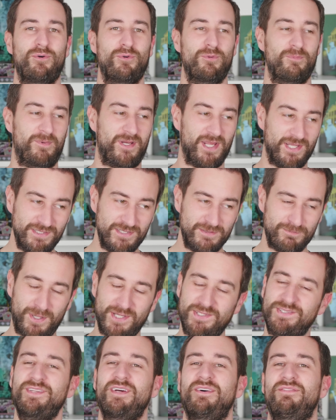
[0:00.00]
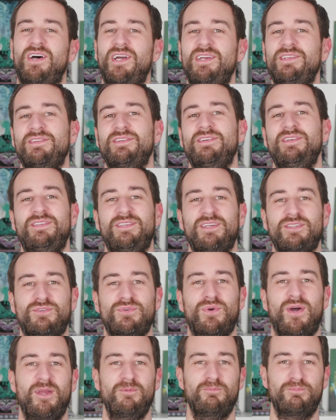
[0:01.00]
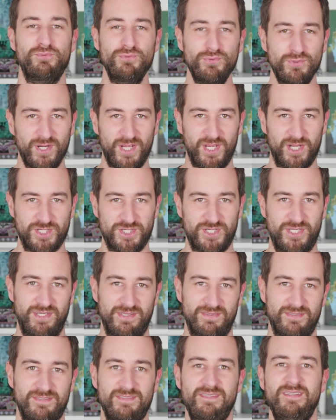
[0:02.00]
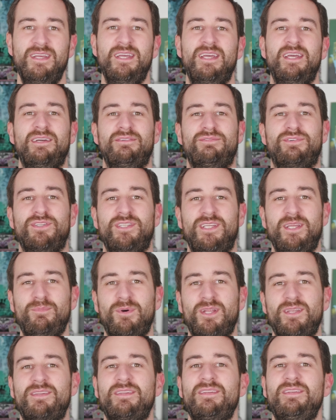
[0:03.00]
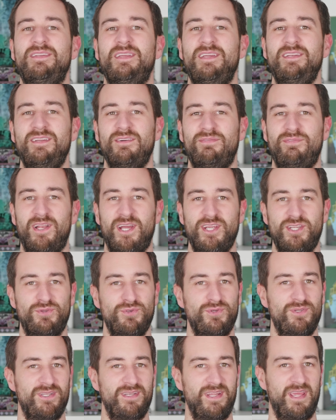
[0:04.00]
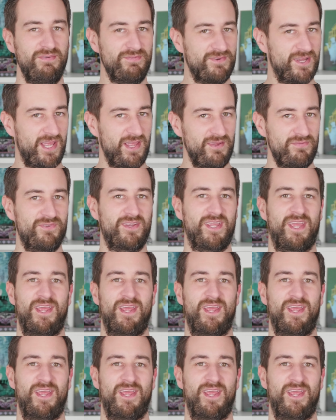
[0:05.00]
Und ganz passenderweise ist jetzt sogar ein Buch erschienen von jemandem, den ihr vielleicht durch den FKF